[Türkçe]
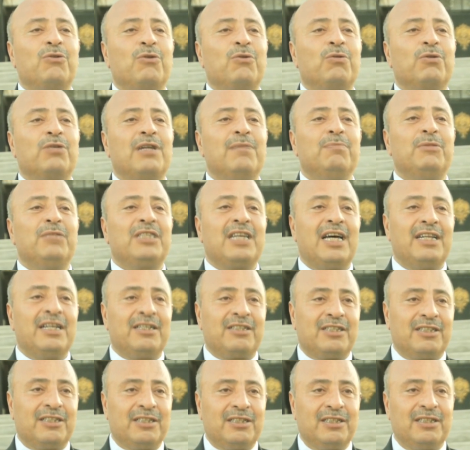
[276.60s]
okuldan bir
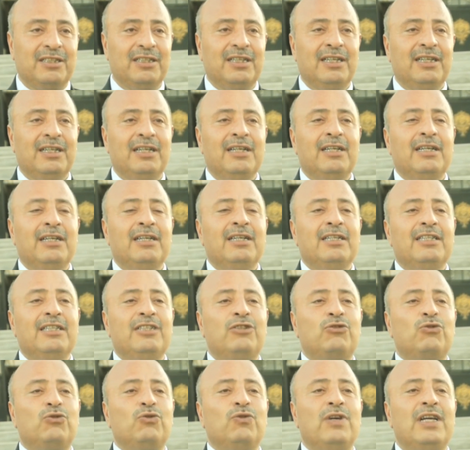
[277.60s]
tanesidir.
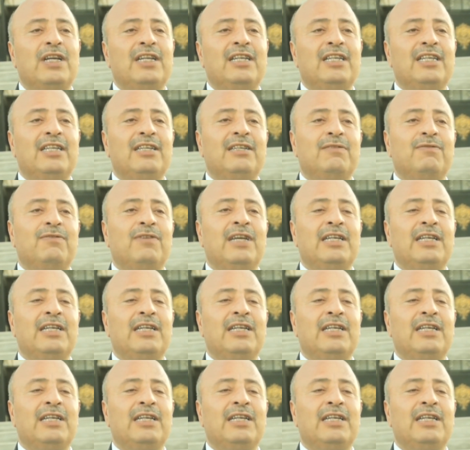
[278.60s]
İş güvenliği